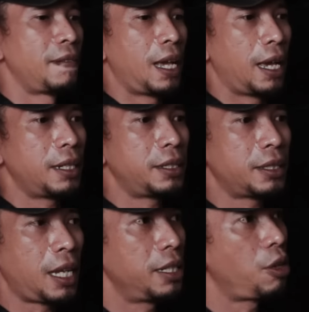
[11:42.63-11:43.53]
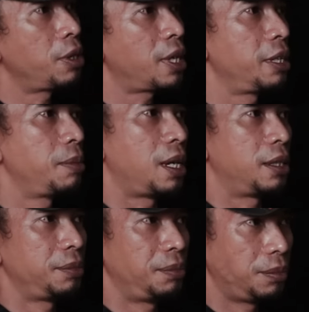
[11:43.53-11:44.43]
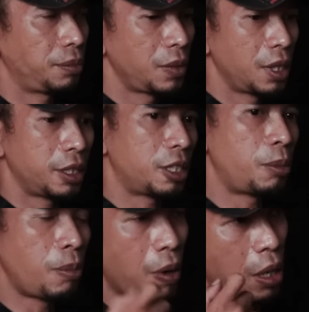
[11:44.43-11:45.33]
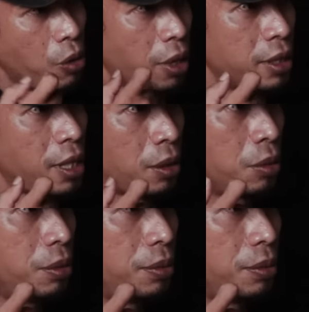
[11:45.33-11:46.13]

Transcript: akhirnya saya cari daun kering bang saya cuma bawa korek satu